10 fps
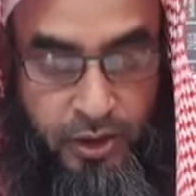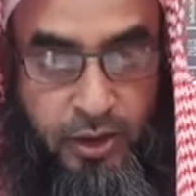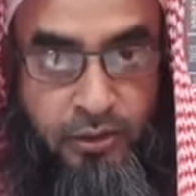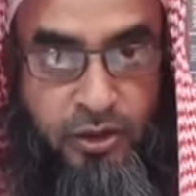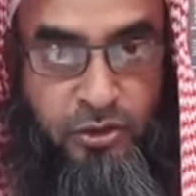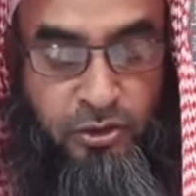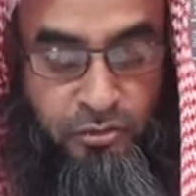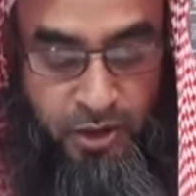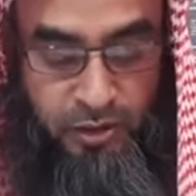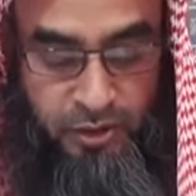এই তিনজন
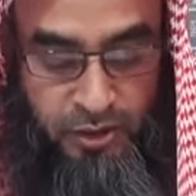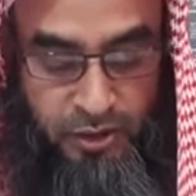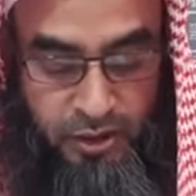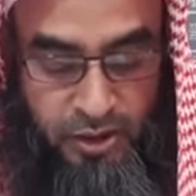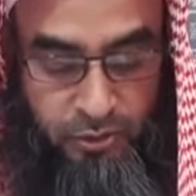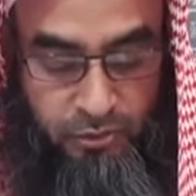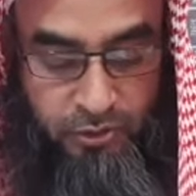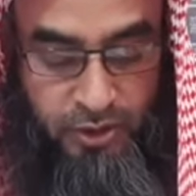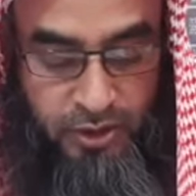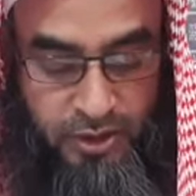ব্যক্তি জিজ্ঞাসা
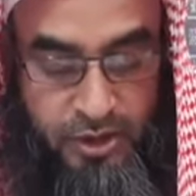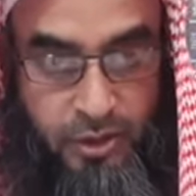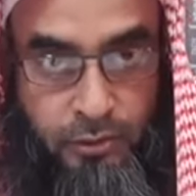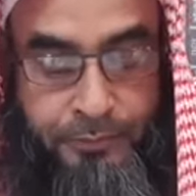করতে এসেছিল